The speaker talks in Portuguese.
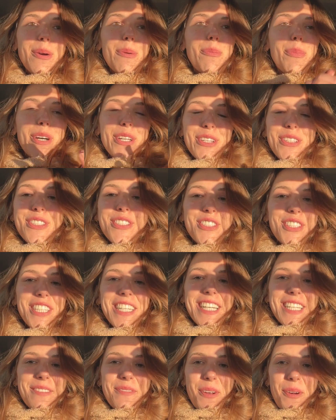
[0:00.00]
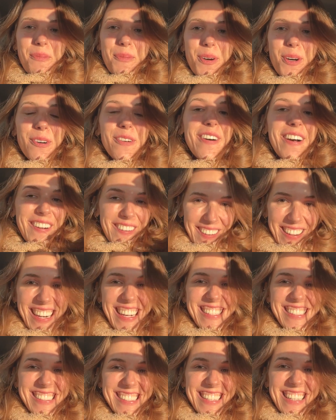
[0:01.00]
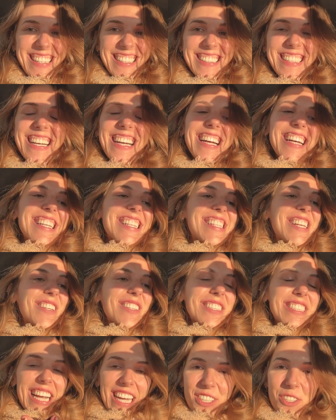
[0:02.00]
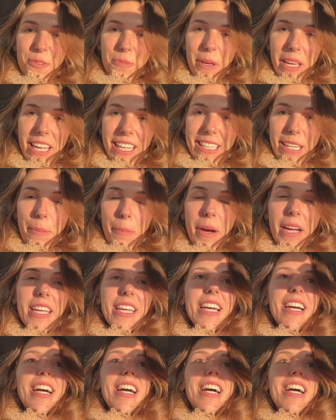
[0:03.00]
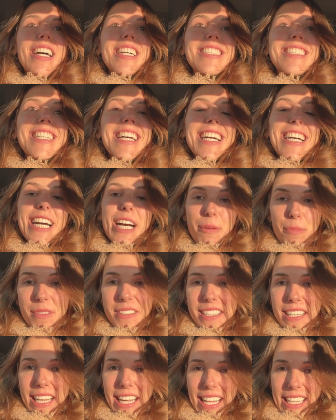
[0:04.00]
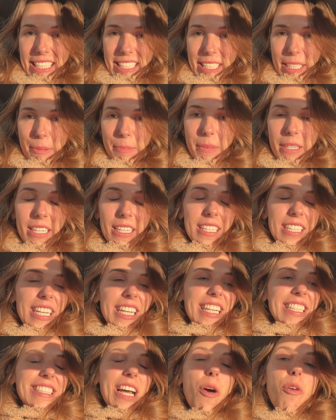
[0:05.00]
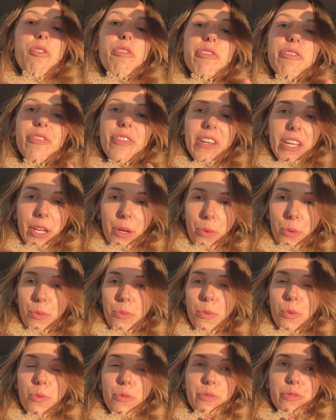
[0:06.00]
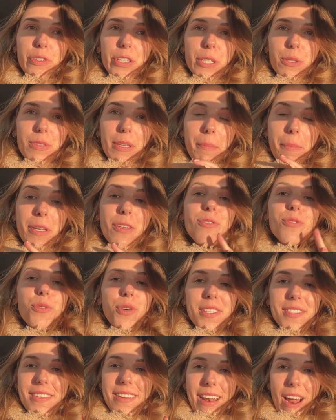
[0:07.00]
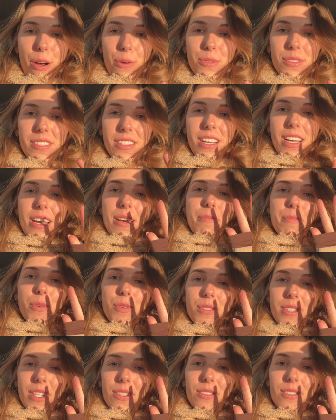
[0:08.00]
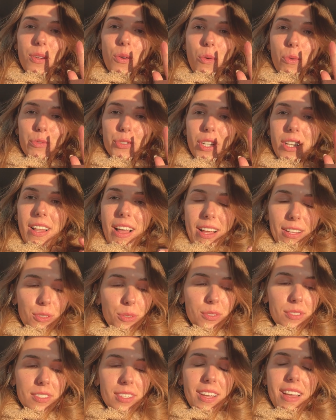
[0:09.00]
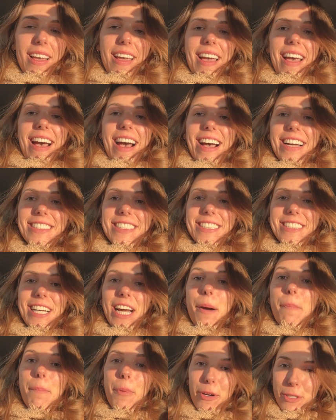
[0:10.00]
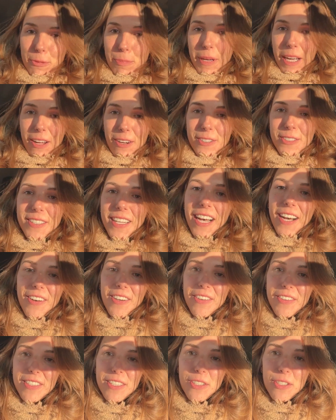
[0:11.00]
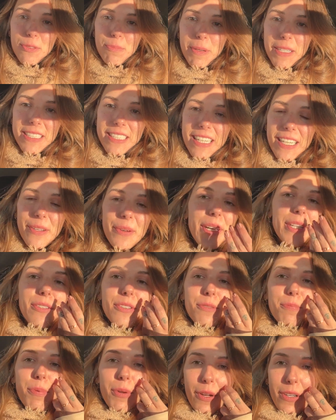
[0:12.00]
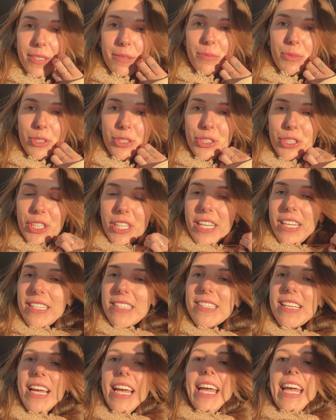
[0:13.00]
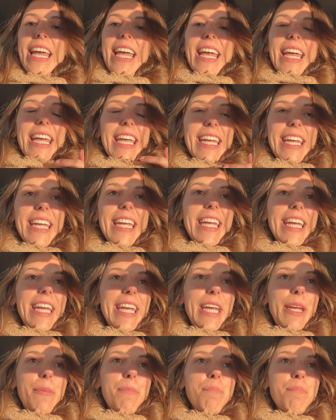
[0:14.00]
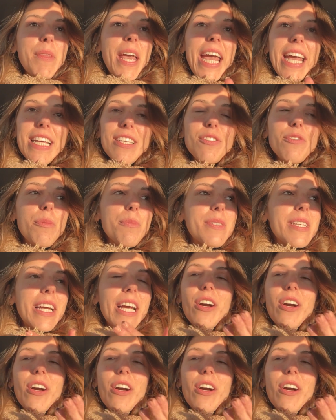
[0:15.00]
Buenos dias, meu povo. Agora sim, são sete e meia da manhã, chegamos em Calama. Tá um frio, um frio, tá menos dois graus. Meus dedos estão congelados. A gente acabou de pegar nosso carro, que vai ser nosso parceirinho aí dos próximos dias. E é isso, vamos sair